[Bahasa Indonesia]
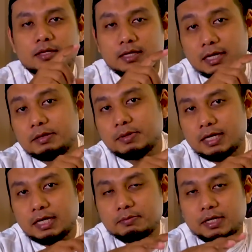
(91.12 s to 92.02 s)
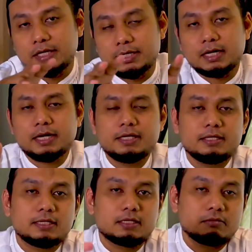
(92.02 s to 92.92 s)
dan ibadah-ibadah yang
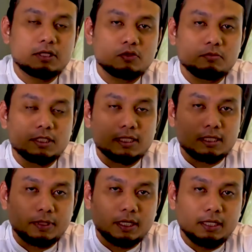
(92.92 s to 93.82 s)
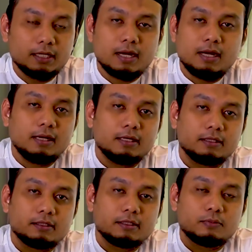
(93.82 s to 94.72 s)
lainnya termasuk misalnya
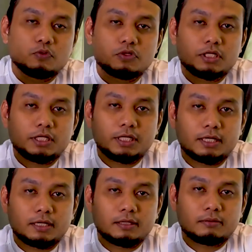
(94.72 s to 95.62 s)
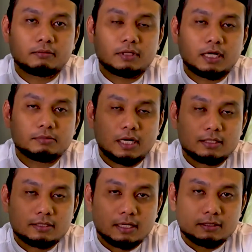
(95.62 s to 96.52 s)
pernikahan, kemudian dalam
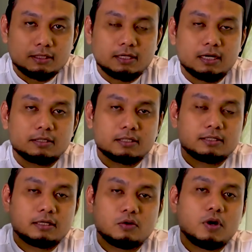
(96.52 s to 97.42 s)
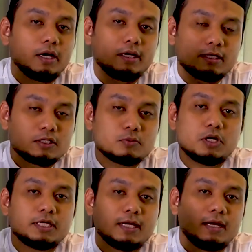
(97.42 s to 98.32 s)
transaksi-transaksi keuangan dan
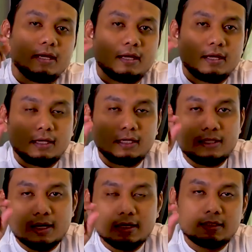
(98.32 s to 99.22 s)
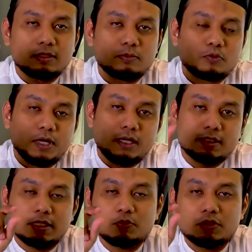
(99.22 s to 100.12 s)
semuanya, kita akan ketemu pada
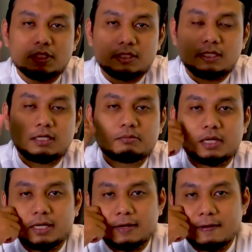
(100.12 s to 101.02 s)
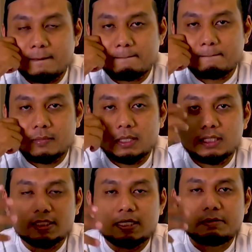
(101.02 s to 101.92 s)
satu titik di mana
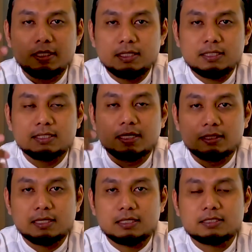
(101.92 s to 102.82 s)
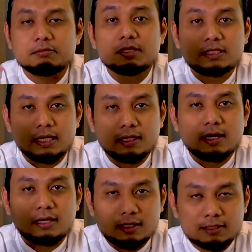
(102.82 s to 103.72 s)
Islam ini senantiasa
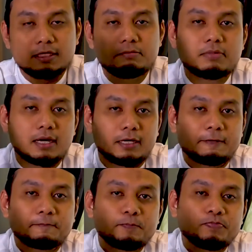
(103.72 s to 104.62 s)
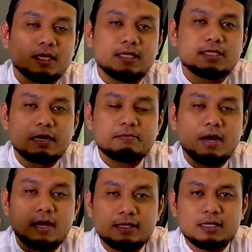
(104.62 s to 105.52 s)
menjaga keseimbangan. Islam
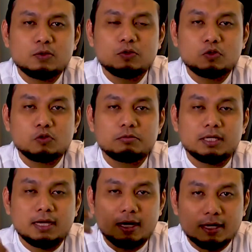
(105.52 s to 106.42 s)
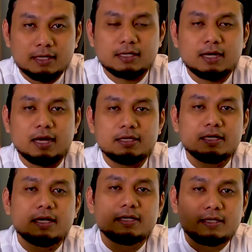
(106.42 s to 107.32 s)
hadir untuk menegakkan
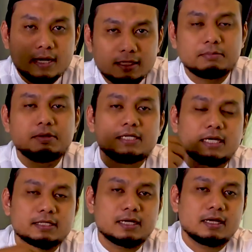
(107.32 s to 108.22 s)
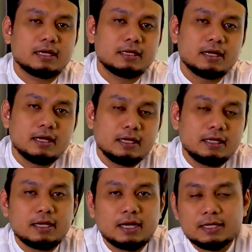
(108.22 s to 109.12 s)
keadilan dan kebijaksanaan.
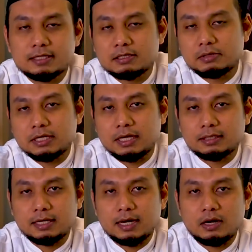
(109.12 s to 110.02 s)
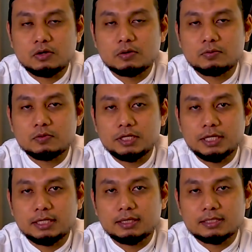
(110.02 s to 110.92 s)
Inilah yang sebenarnya kalau
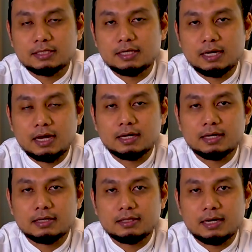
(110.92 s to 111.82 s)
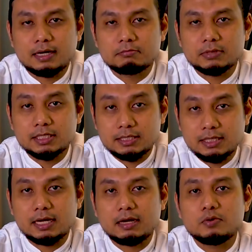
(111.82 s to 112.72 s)
kemudian kita sederhanakan dalam
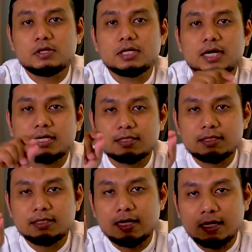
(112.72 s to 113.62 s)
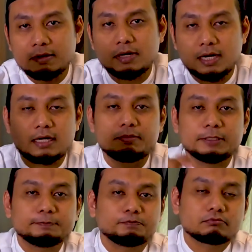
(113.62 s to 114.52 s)
istilah moderasi dalam beragama.